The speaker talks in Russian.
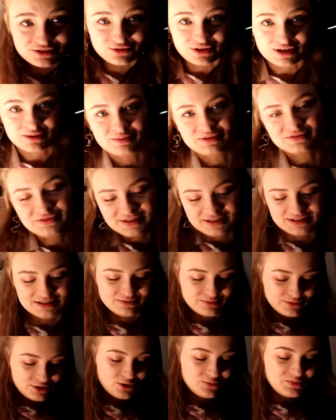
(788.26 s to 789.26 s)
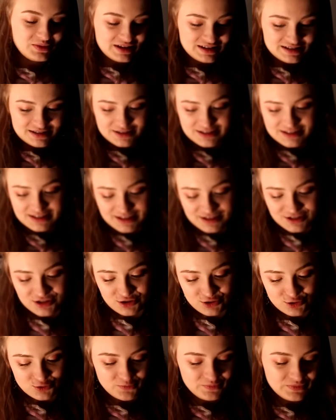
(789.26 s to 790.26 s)
ну, как бы, видите, мое место, где я
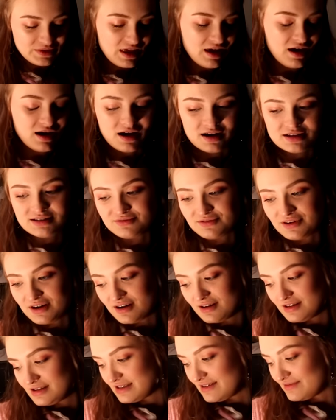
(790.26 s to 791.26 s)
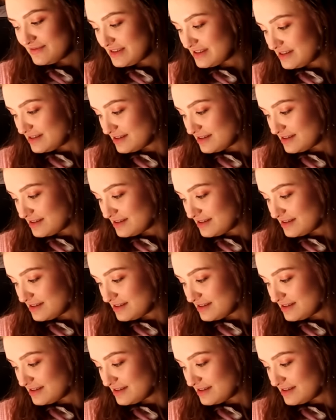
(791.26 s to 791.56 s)
сижу, одеваюсь, там все